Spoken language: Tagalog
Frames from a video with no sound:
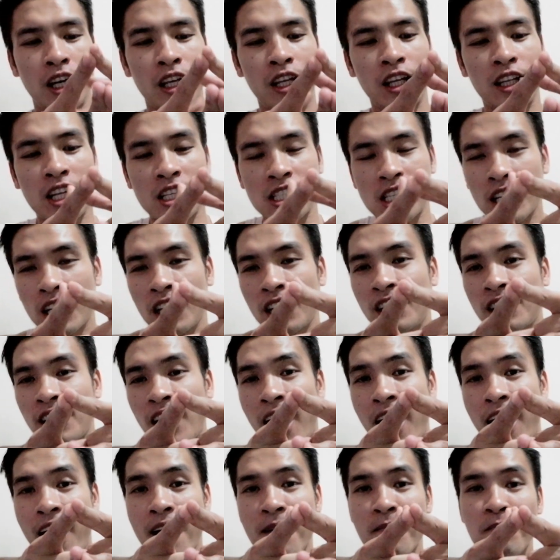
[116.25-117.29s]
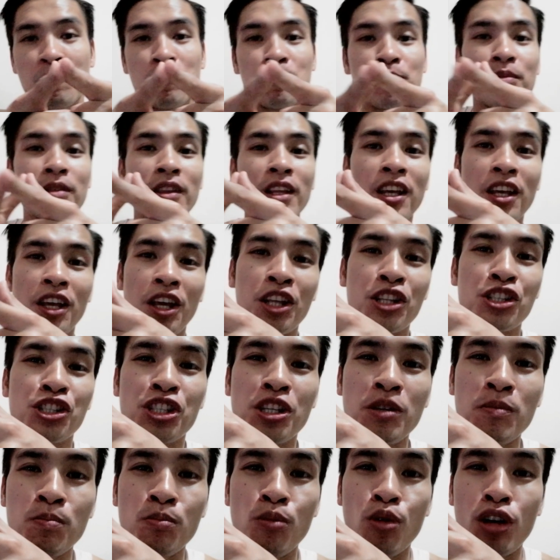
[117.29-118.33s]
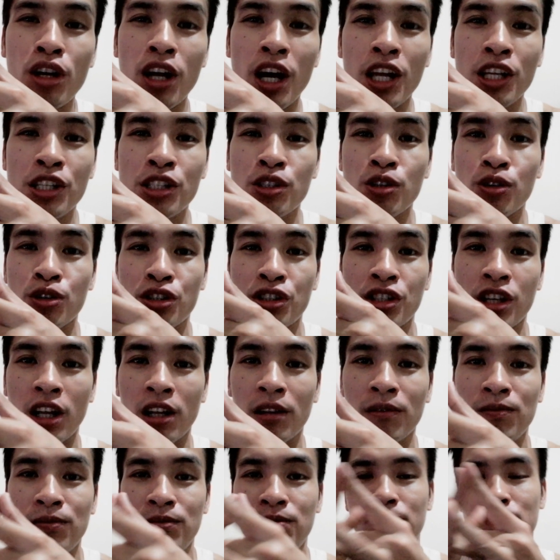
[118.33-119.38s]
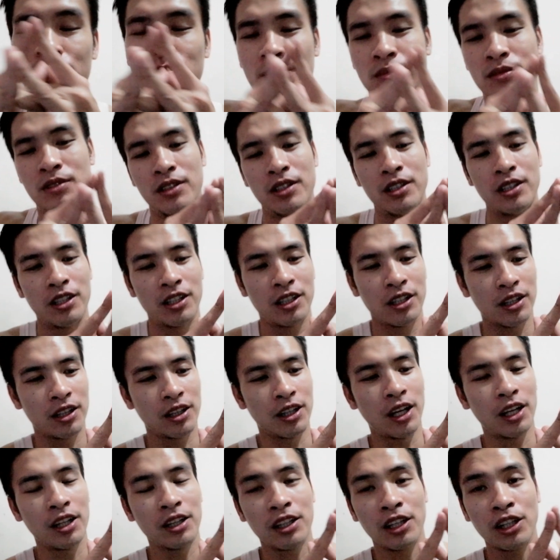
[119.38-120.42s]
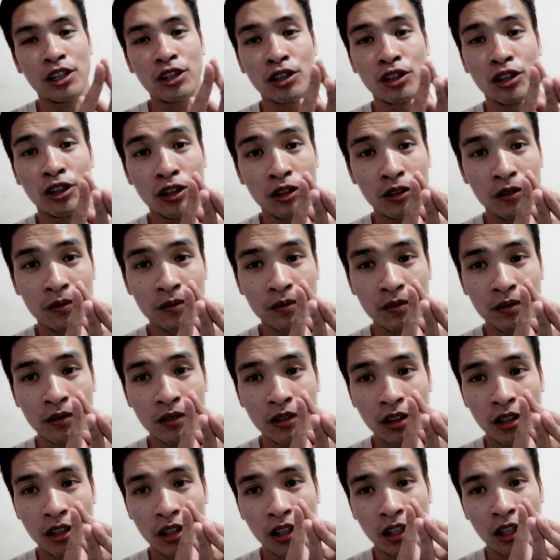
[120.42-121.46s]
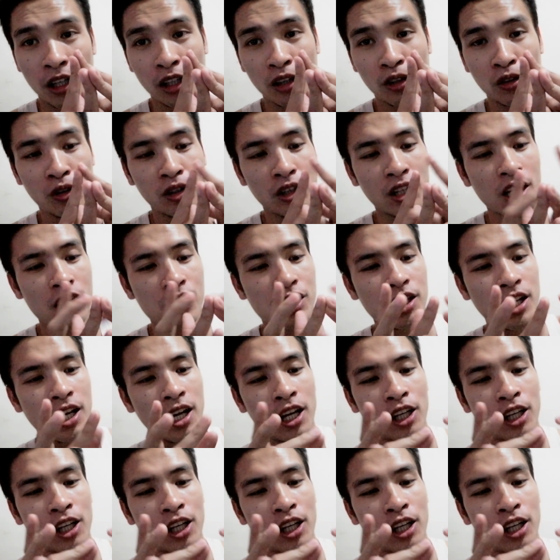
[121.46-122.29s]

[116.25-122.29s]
Yan nasa gitna, it symbolize yourself. Then ito, Itong nasa,